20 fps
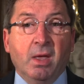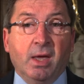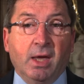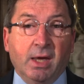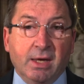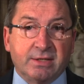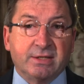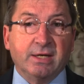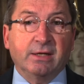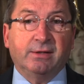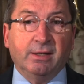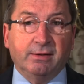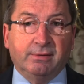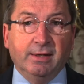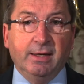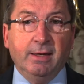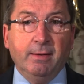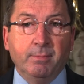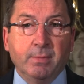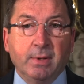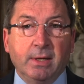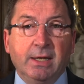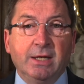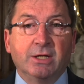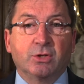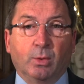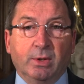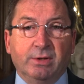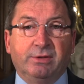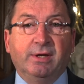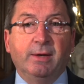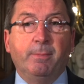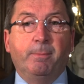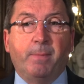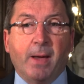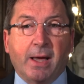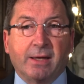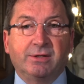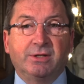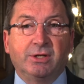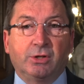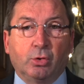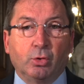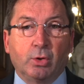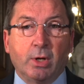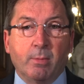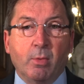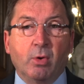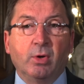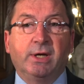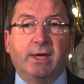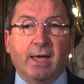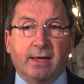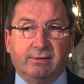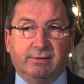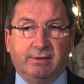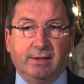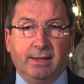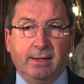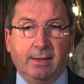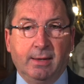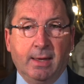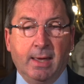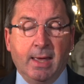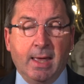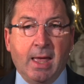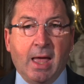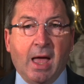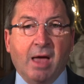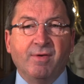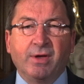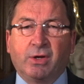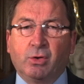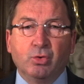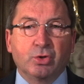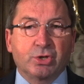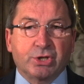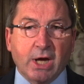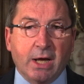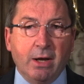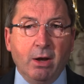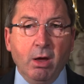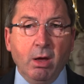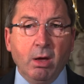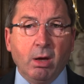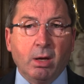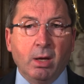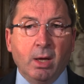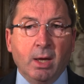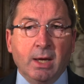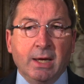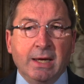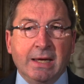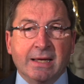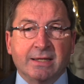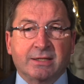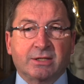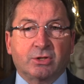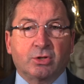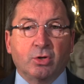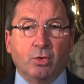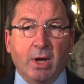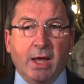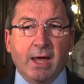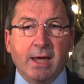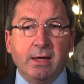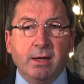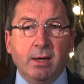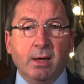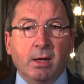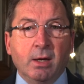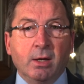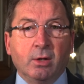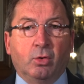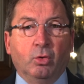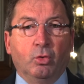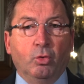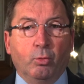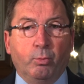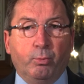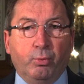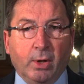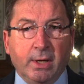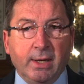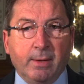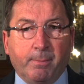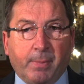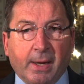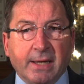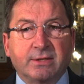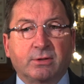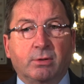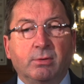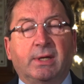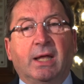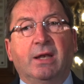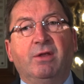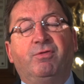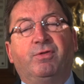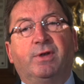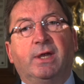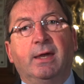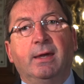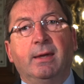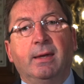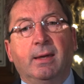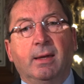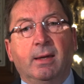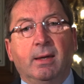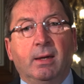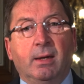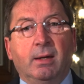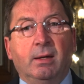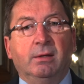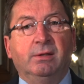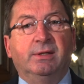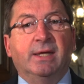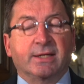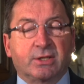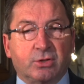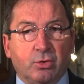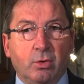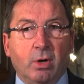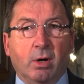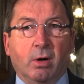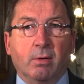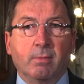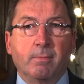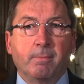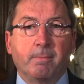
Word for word: Et cet été, ils ont été particulièrement gâtés, avec une chaleur et un soleil que l'on pourrait presque qualifier d'insolent.